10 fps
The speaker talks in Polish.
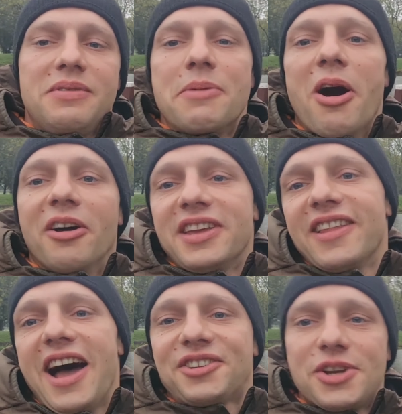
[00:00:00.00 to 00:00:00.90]
nie, mo,
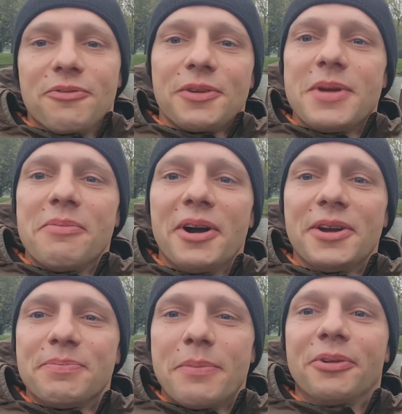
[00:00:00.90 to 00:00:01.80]
nie naszą, w sumie
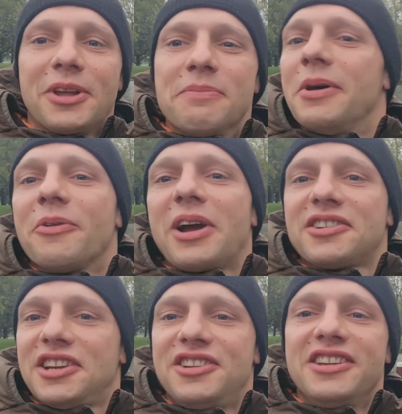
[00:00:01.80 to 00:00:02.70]
moją pobudką, bo
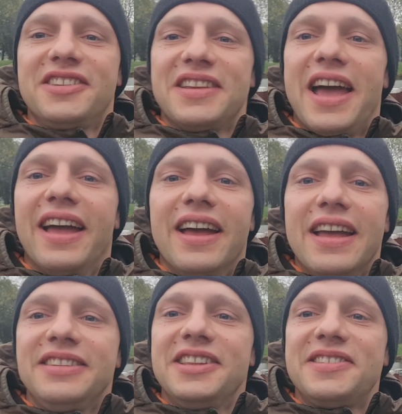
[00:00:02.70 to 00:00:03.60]
Łukasza się nic nie,
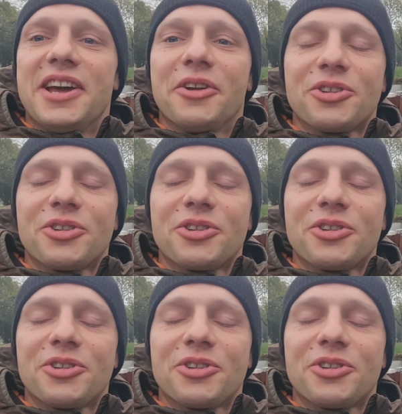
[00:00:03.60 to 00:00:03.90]
nic nie